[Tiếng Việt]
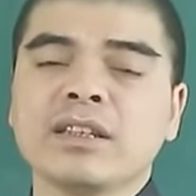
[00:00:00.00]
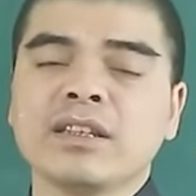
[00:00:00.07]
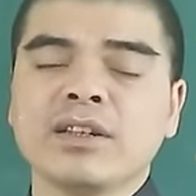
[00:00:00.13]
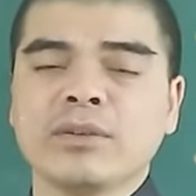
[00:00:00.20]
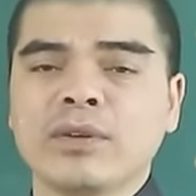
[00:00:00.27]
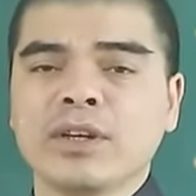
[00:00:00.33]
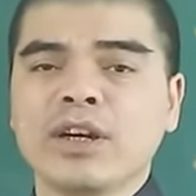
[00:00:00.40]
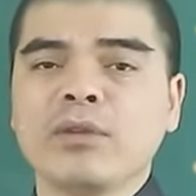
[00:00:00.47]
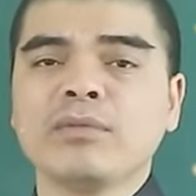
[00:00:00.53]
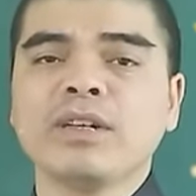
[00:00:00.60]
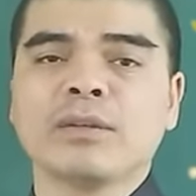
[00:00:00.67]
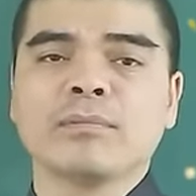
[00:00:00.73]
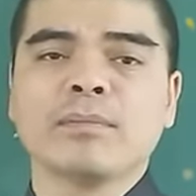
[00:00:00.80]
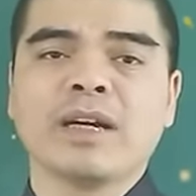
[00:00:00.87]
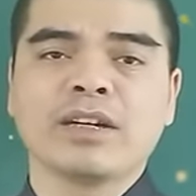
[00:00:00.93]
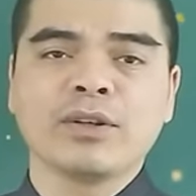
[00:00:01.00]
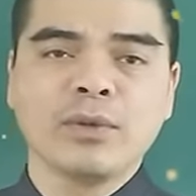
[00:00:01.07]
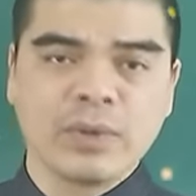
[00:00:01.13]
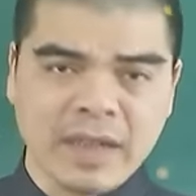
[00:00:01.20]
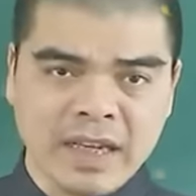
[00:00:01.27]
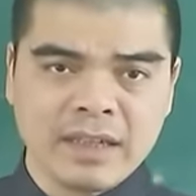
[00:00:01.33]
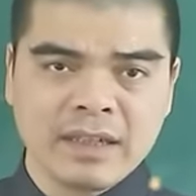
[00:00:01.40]
đất thì cũng không được mặc
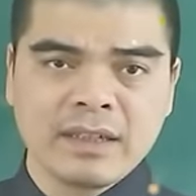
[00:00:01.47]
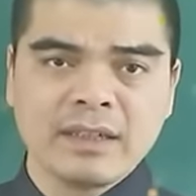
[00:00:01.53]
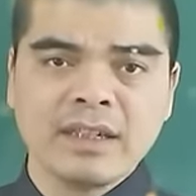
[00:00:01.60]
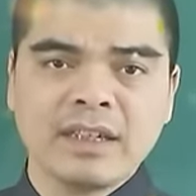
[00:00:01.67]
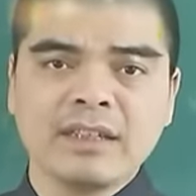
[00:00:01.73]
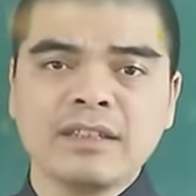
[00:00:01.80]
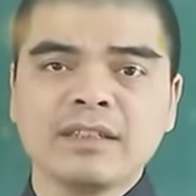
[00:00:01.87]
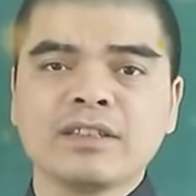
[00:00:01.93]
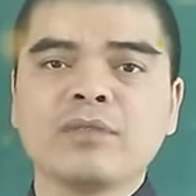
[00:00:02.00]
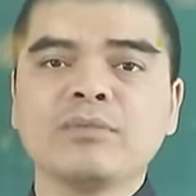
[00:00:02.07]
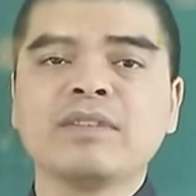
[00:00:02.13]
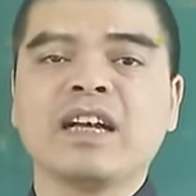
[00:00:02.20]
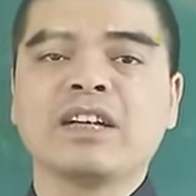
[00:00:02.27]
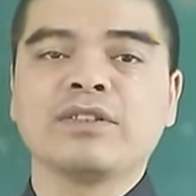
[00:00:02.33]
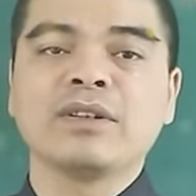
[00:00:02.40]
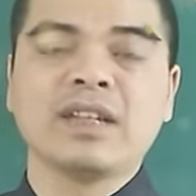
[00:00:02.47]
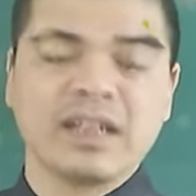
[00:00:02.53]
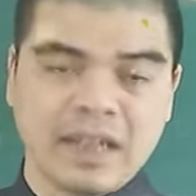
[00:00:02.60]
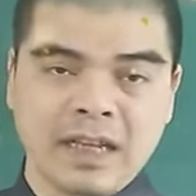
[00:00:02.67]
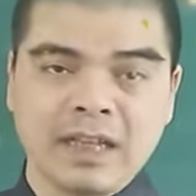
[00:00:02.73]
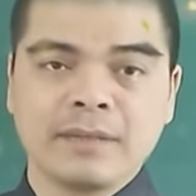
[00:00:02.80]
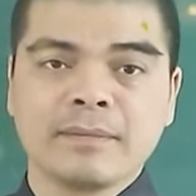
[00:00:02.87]
đồ đen đến sông nhà cho người
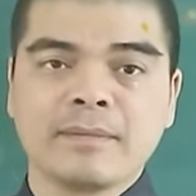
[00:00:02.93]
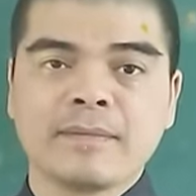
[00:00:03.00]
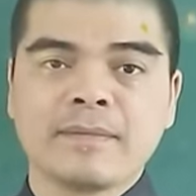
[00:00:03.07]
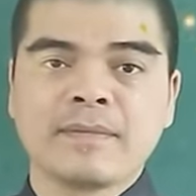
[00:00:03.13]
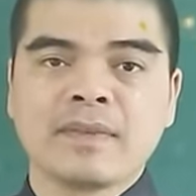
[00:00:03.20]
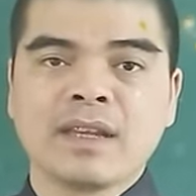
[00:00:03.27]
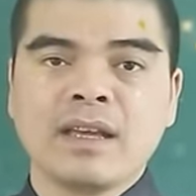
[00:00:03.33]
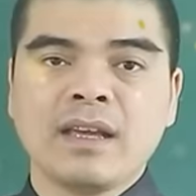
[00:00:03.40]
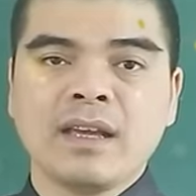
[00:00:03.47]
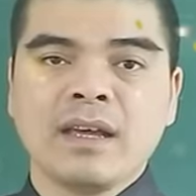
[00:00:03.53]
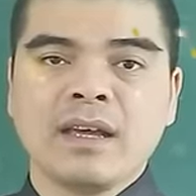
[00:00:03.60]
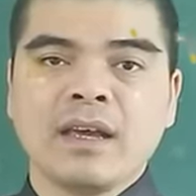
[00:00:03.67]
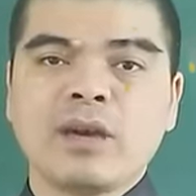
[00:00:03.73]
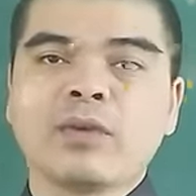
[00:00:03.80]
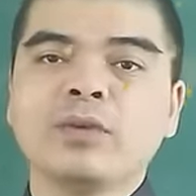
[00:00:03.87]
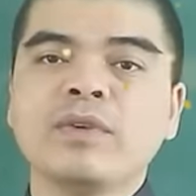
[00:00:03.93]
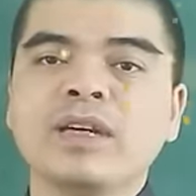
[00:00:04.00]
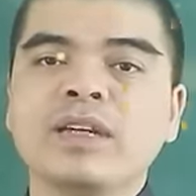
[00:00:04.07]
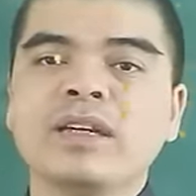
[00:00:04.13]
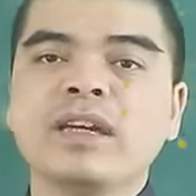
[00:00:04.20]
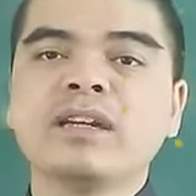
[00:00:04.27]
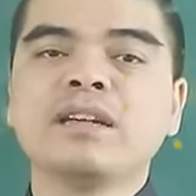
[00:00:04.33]
khác à, quý
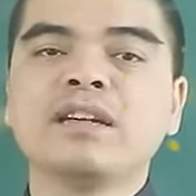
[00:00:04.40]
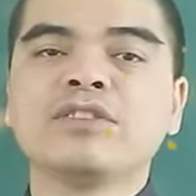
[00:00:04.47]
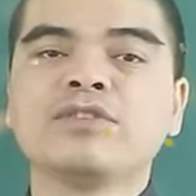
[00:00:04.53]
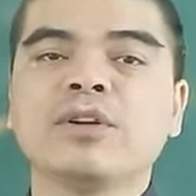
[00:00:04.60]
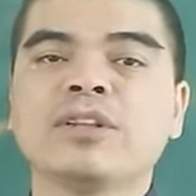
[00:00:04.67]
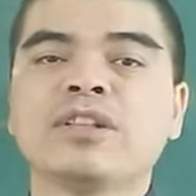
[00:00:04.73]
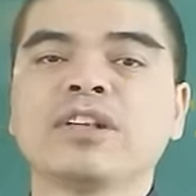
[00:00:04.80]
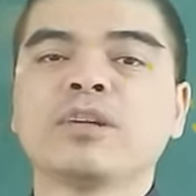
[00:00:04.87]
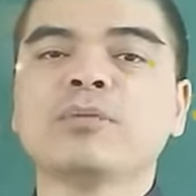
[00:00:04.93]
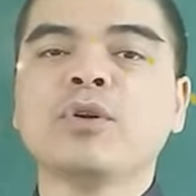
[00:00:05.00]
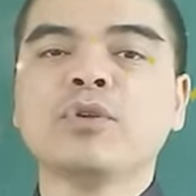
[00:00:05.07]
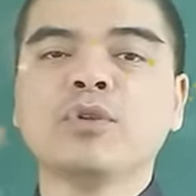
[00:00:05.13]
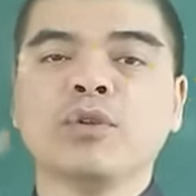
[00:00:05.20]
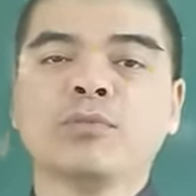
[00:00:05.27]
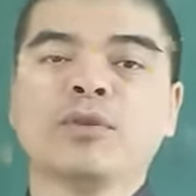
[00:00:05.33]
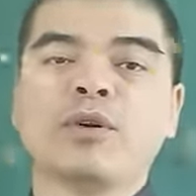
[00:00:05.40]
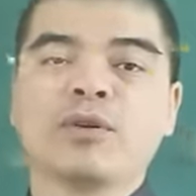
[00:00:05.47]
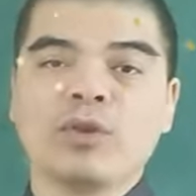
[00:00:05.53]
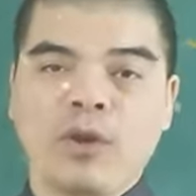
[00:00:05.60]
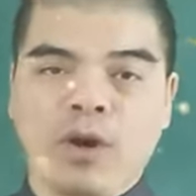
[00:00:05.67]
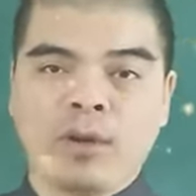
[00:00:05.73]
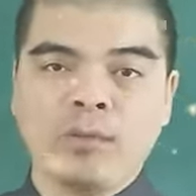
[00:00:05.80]
vị nên lựa chọn những cái bộ đồ màu
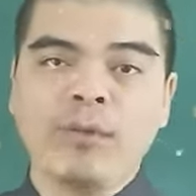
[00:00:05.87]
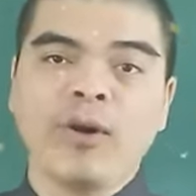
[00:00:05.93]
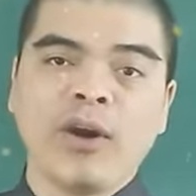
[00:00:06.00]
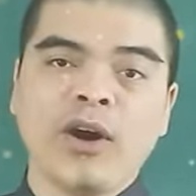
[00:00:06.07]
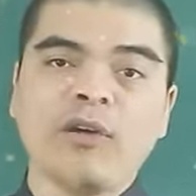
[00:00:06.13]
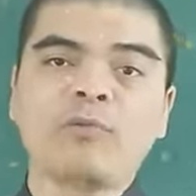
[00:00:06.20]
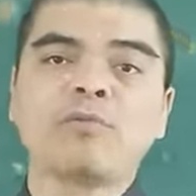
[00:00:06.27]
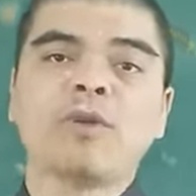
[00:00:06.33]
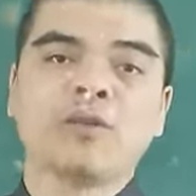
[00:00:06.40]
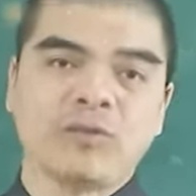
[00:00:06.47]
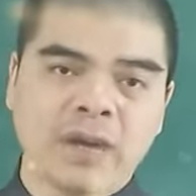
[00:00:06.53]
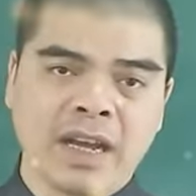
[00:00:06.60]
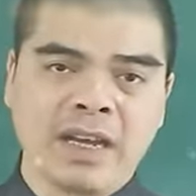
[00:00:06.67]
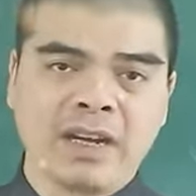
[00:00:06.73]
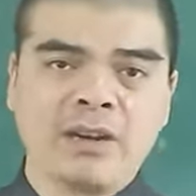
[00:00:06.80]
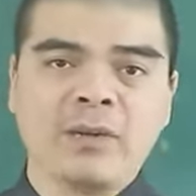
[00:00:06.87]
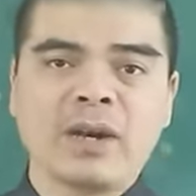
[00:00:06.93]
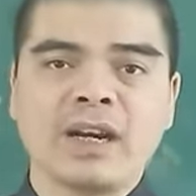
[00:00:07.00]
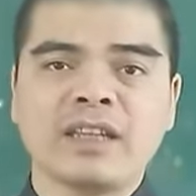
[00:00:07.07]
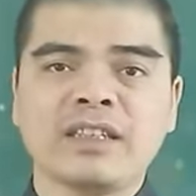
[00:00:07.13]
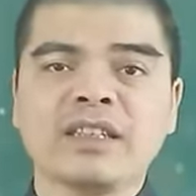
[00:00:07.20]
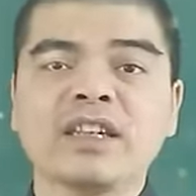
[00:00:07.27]
đỏ màu hồng màu vàng
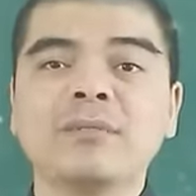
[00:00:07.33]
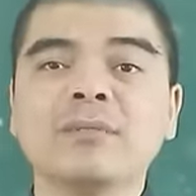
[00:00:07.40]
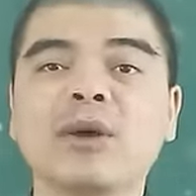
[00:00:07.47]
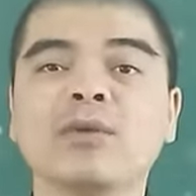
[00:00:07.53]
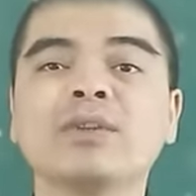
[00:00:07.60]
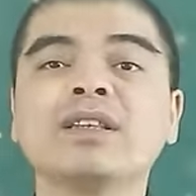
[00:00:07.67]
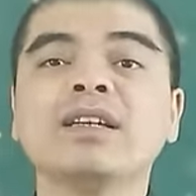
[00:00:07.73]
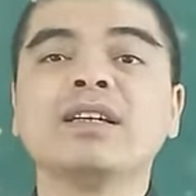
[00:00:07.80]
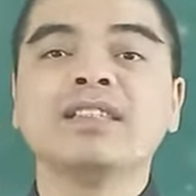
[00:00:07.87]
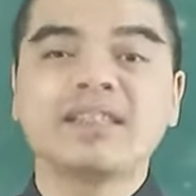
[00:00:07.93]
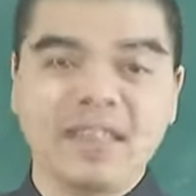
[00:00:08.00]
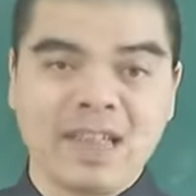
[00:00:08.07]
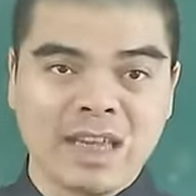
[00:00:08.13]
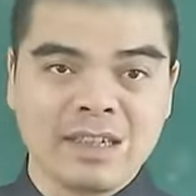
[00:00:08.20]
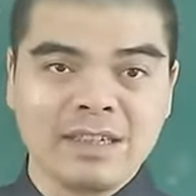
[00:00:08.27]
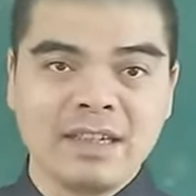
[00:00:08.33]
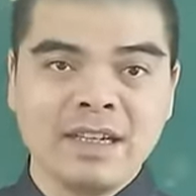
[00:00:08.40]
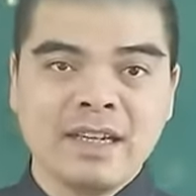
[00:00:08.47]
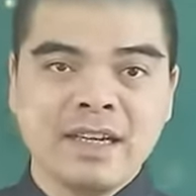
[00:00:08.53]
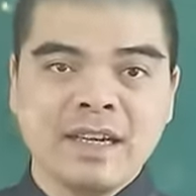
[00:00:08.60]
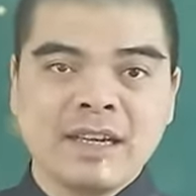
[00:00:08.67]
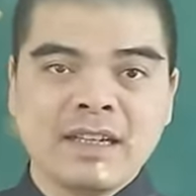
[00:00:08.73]
hoặc là những cái màu tươi sáng
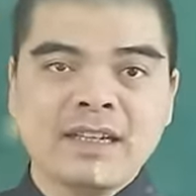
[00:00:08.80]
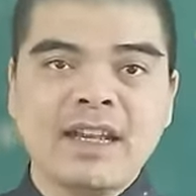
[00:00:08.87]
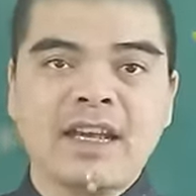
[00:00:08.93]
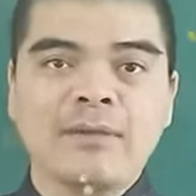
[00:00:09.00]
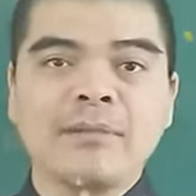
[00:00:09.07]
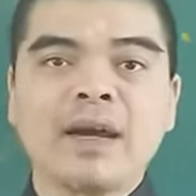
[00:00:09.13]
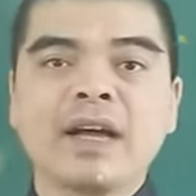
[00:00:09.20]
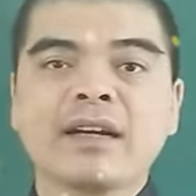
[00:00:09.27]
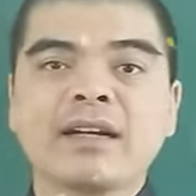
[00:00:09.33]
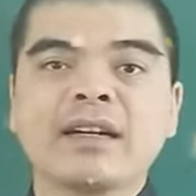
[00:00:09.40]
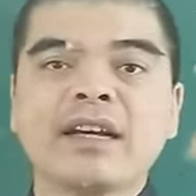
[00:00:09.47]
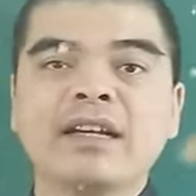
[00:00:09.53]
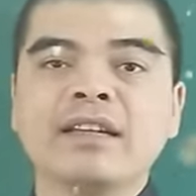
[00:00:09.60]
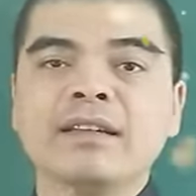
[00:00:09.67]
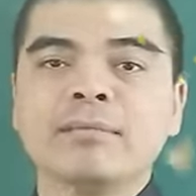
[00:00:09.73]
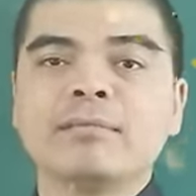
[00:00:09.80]
để mang đến